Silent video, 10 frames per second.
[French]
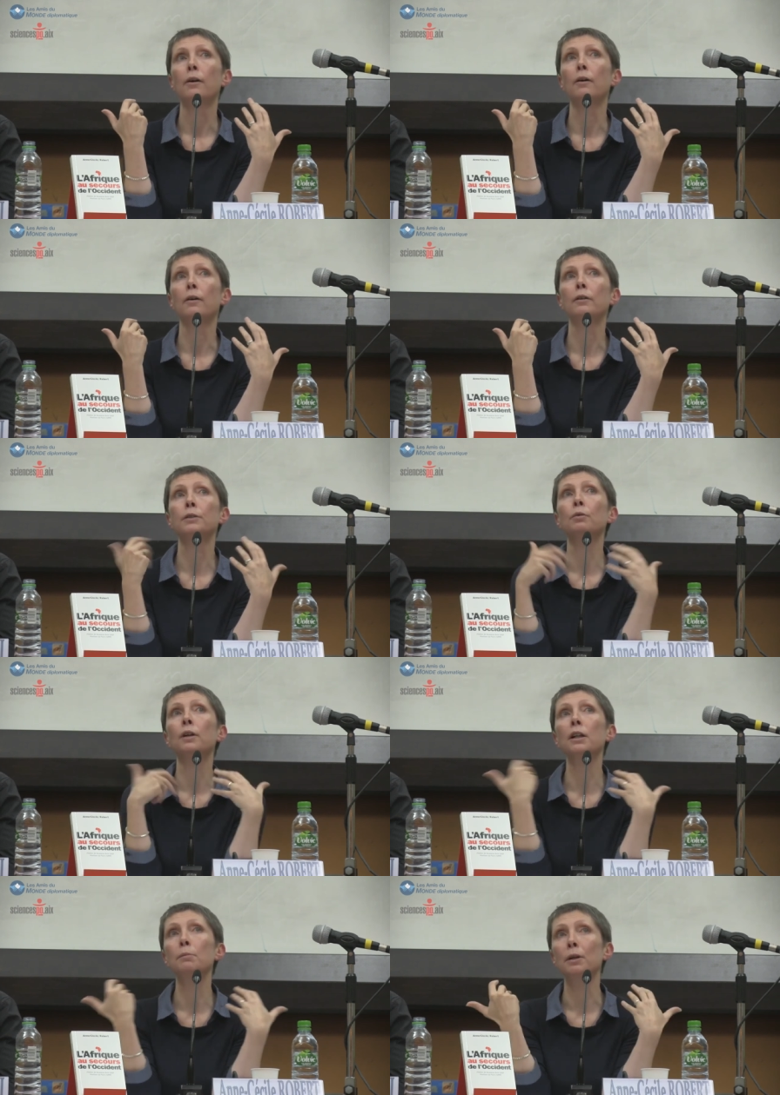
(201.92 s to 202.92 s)
euh, si vous
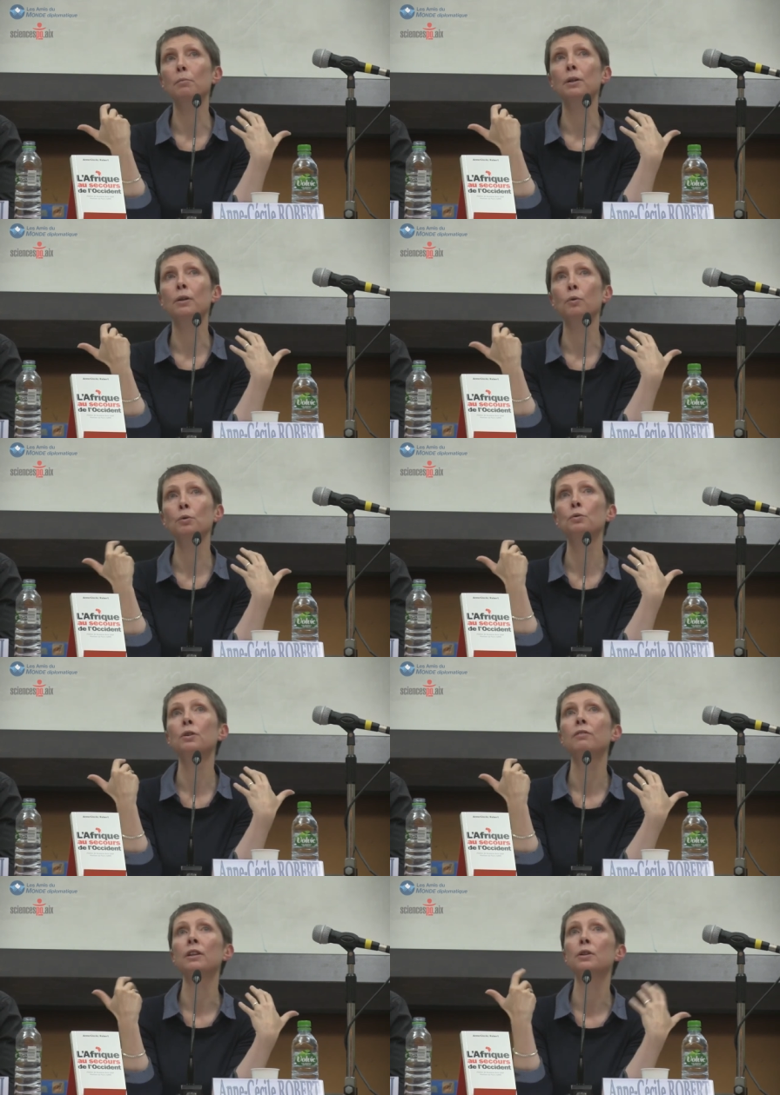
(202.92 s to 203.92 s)
regardez par exemple les grosses
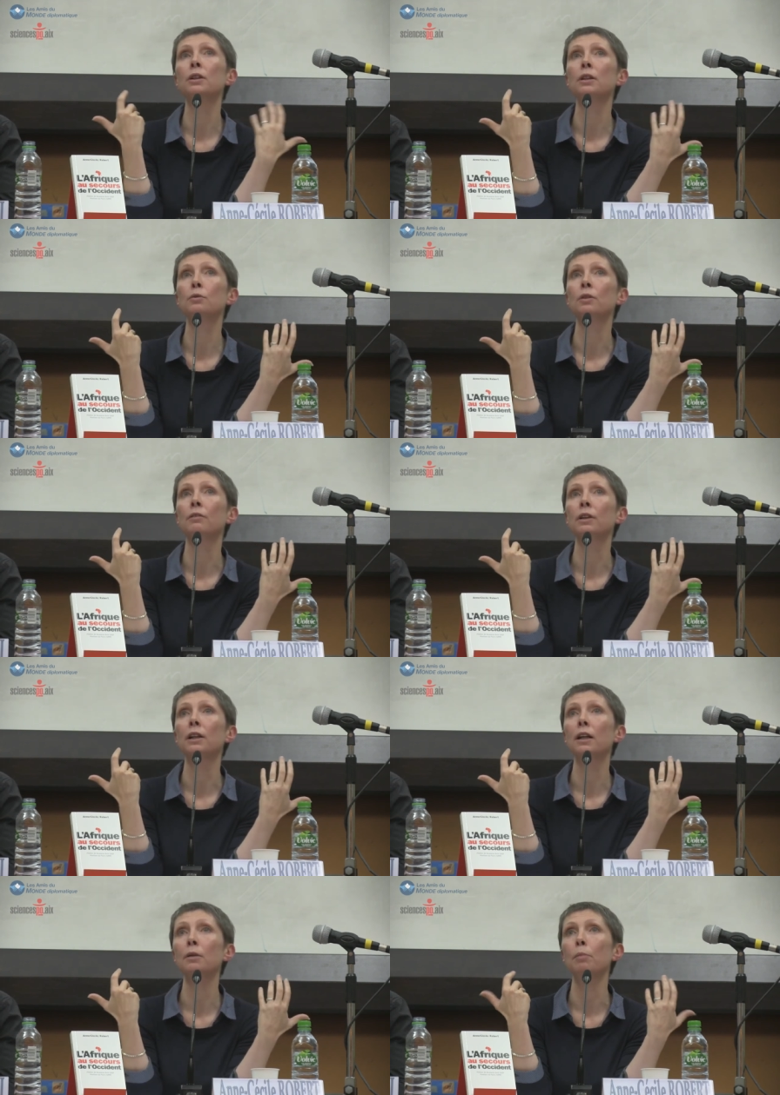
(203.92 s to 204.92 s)
universités
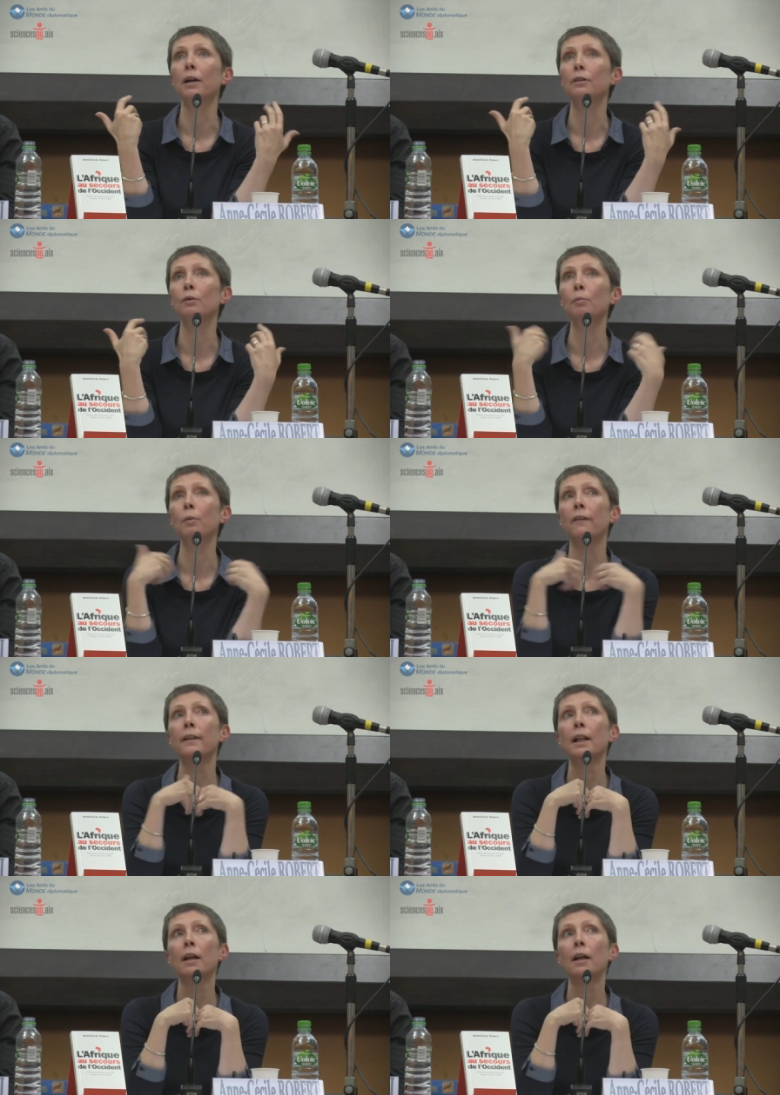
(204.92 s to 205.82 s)
sud-africaines, par exemple,